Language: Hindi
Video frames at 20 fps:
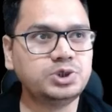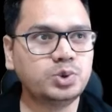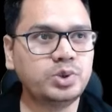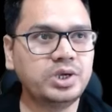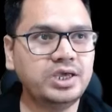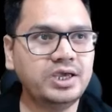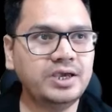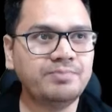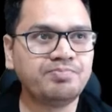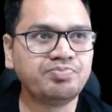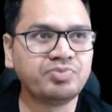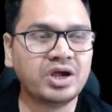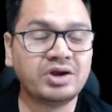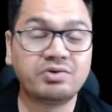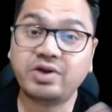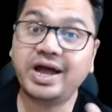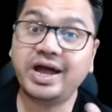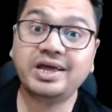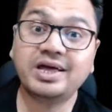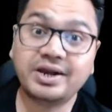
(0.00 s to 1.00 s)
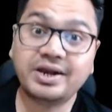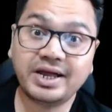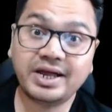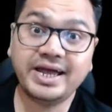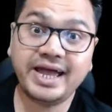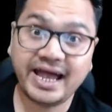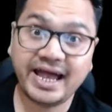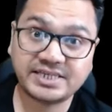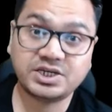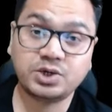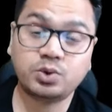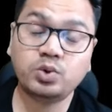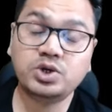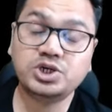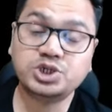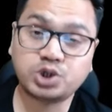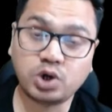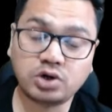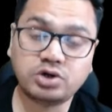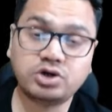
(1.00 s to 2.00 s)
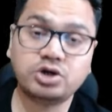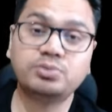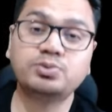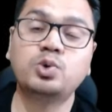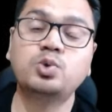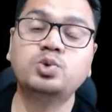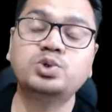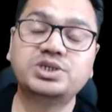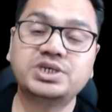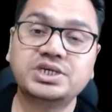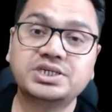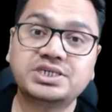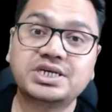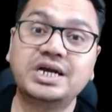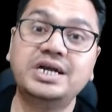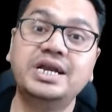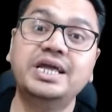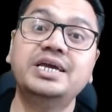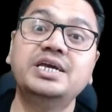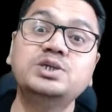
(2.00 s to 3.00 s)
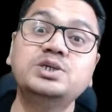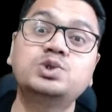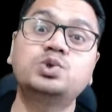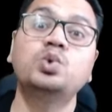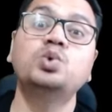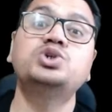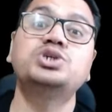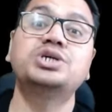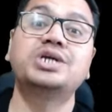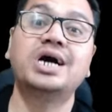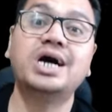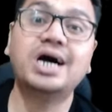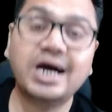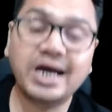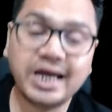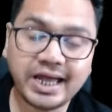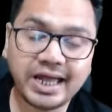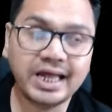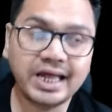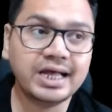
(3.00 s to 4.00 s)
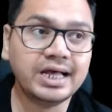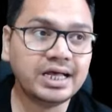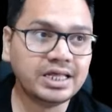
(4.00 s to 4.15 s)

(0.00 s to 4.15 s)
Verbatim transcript: जो कि ट्राई कर रहा है ऐसे कोई शॉर्ट टर्म कोर्सेज करने की सोच रहा है